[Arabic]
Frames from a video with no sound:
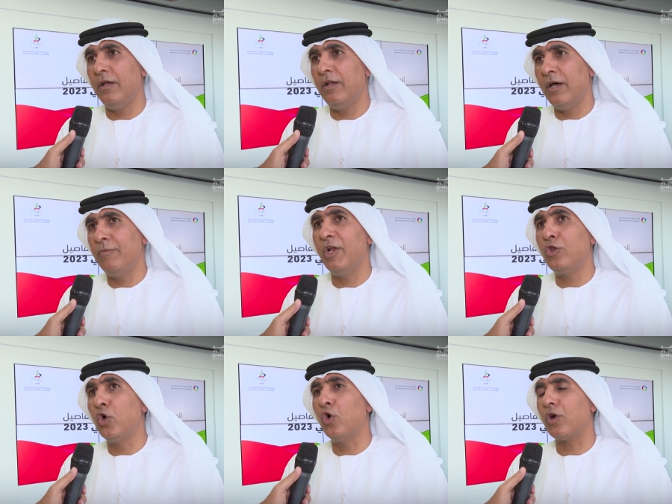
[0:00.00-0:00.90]
نهمل
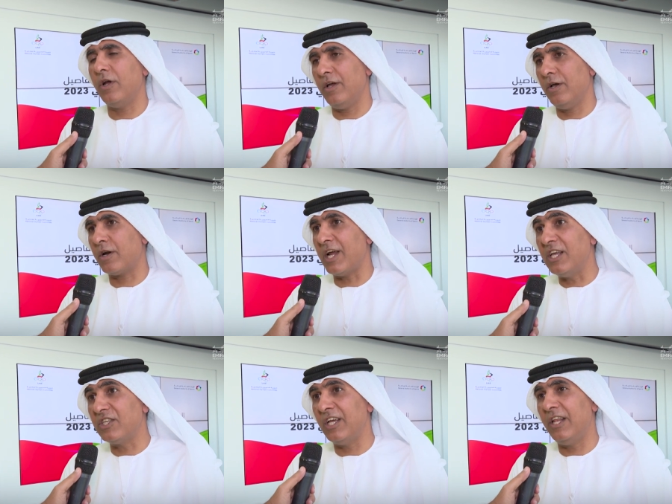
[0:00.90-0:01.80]
الدور
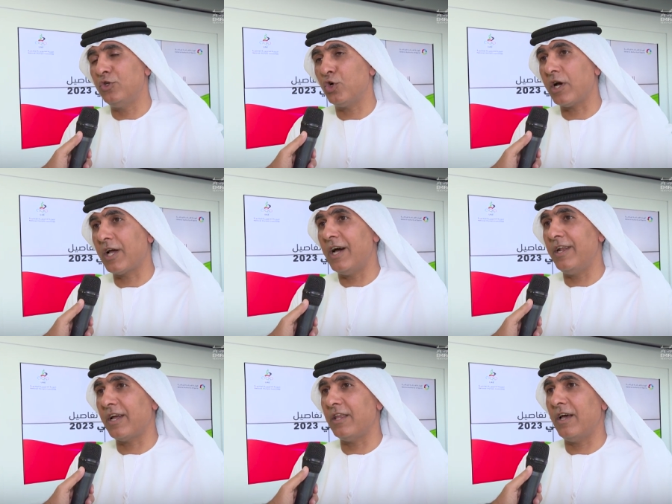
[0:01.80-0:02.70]
الرئيسي
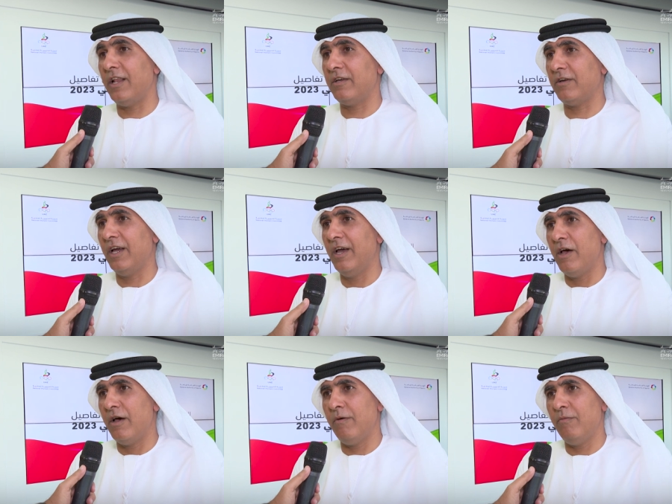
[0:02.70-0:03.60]
لشركائنا كذلك
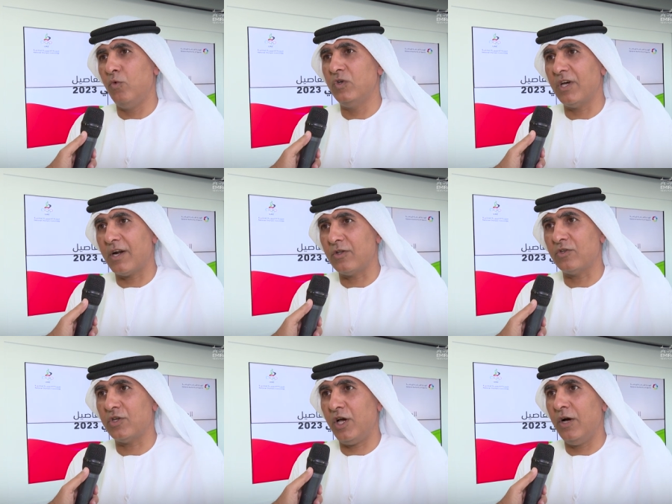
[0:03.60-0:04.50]
من وزاره
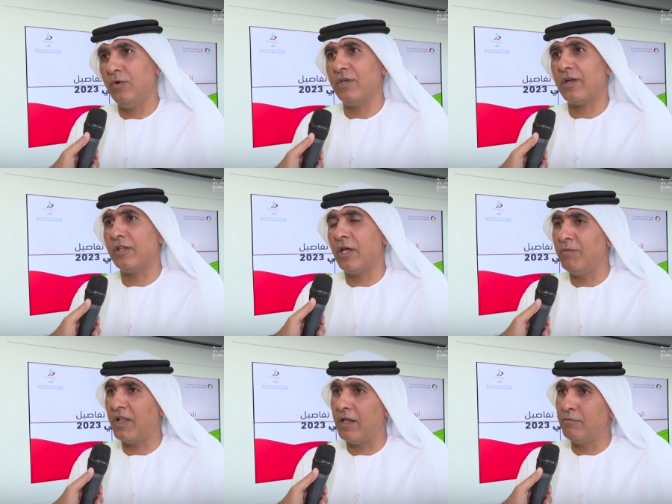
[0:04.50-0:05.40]
الصحه وزاره
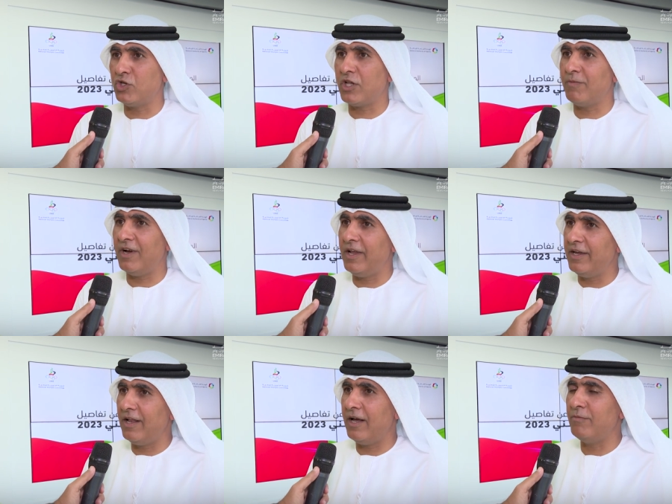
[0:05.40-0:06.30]
تنميه المجتمع
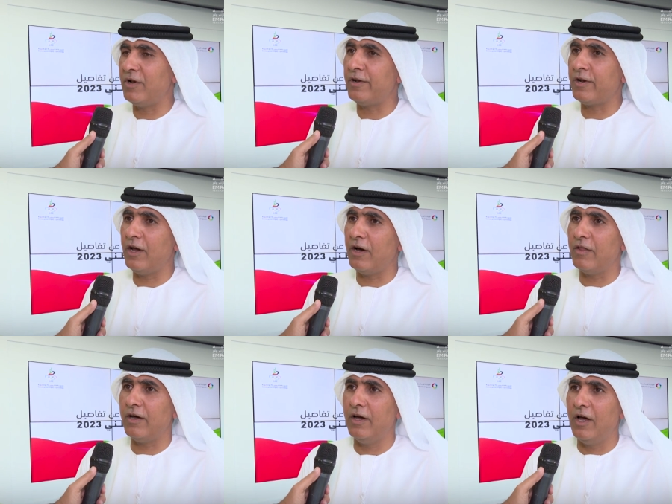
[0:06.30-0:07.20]
الهيئه العامه
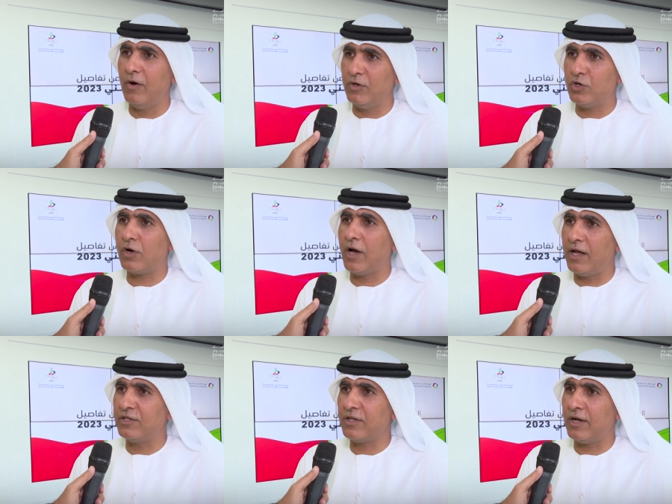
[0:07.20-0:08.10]
للرياضه الشركاء
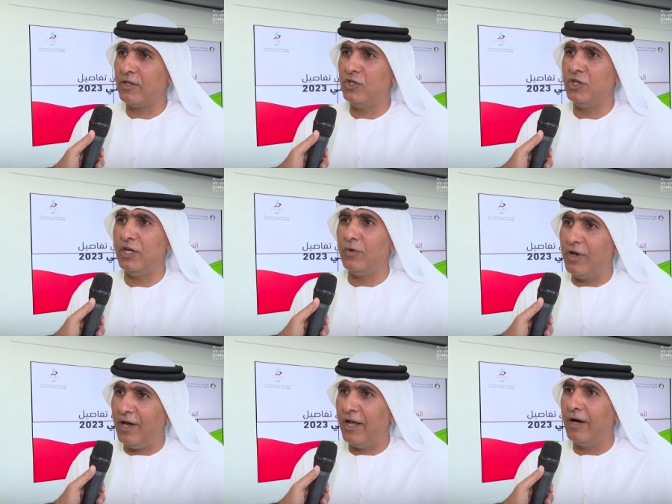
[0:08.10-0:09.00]
الاستراتيجيين
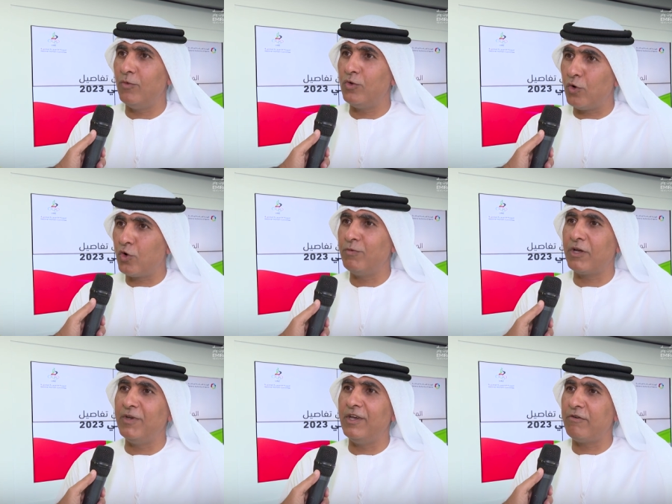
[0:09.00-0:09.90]
والاعلام ودوركم
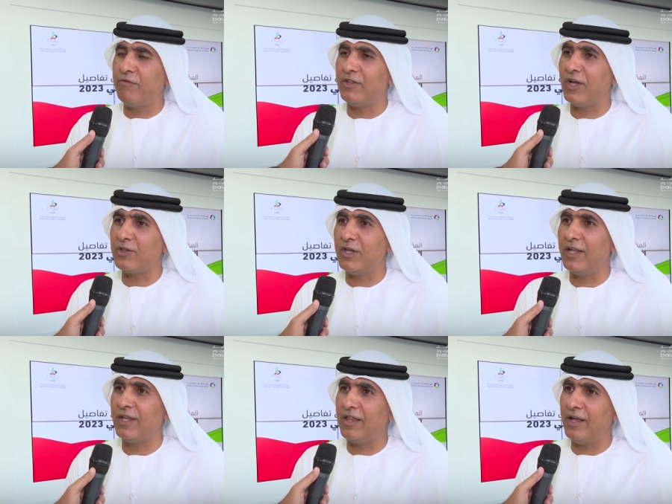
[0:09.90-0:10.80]
كبير في
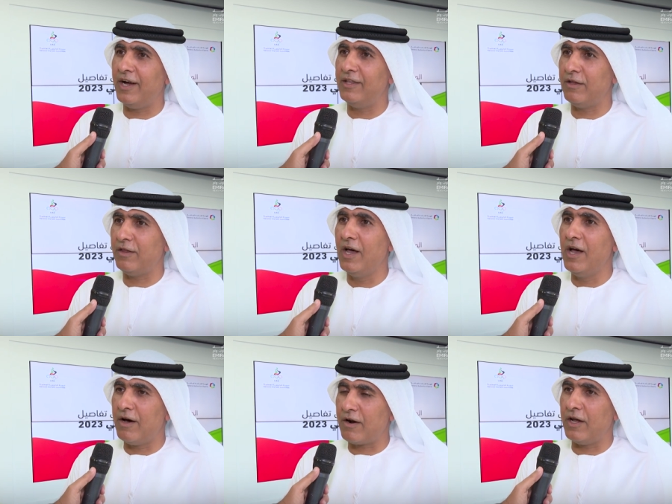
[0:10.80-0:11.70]
تغطيه هذا الحدث
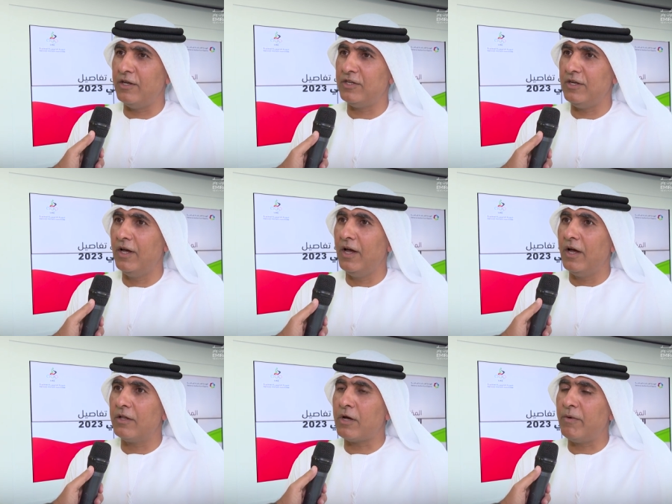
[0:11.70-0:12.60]
الرئيسي.
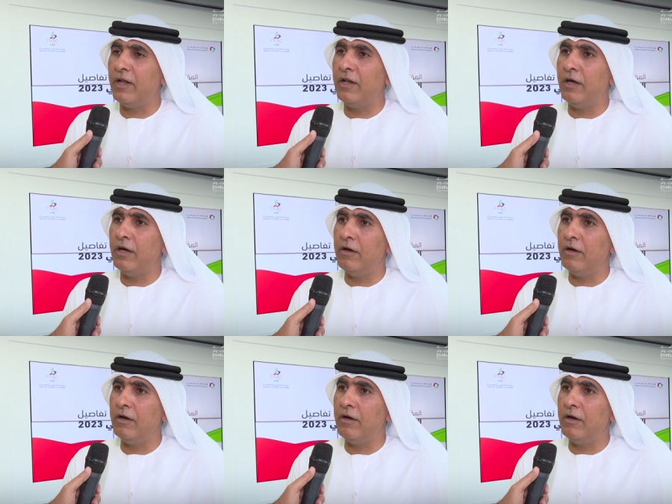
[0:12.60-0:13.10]
طبعا